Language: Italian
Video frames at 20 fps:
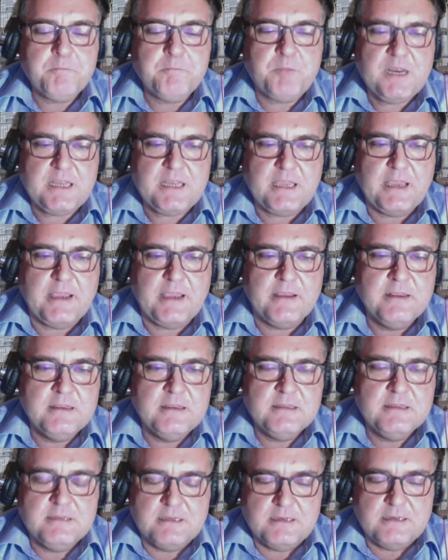Perché
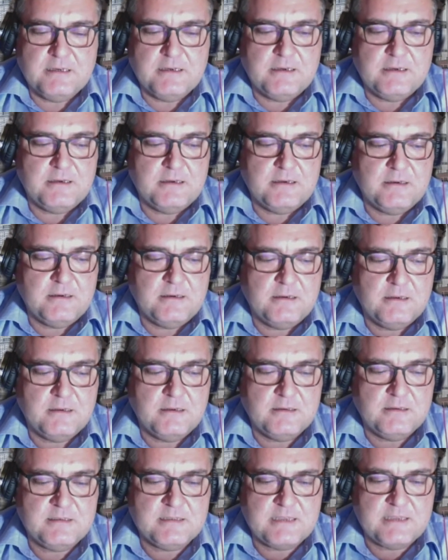
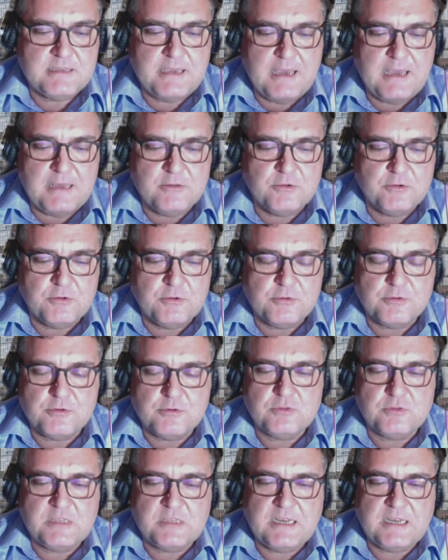eh, scadono
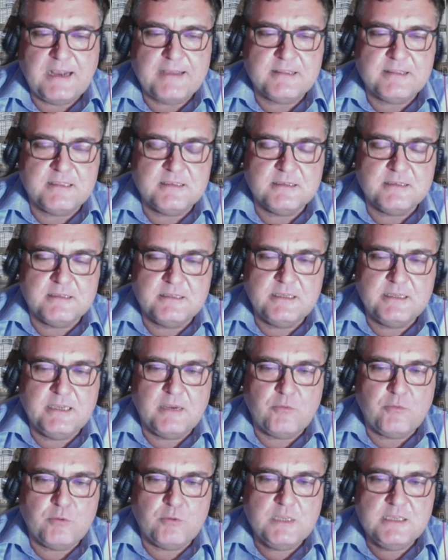contratti di
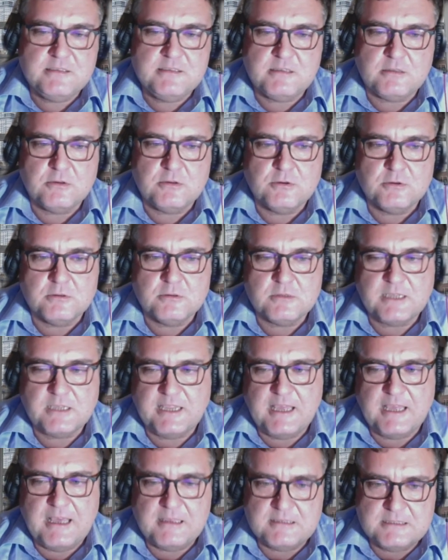acquisto
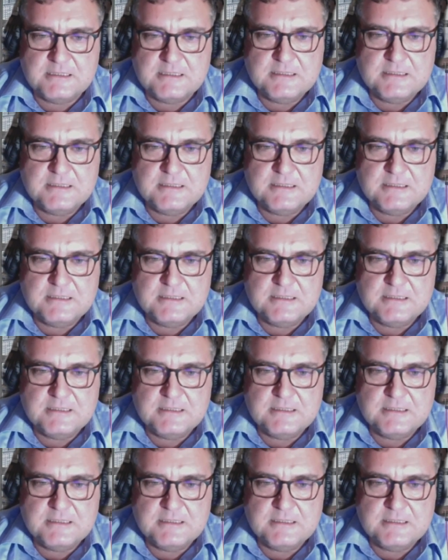gas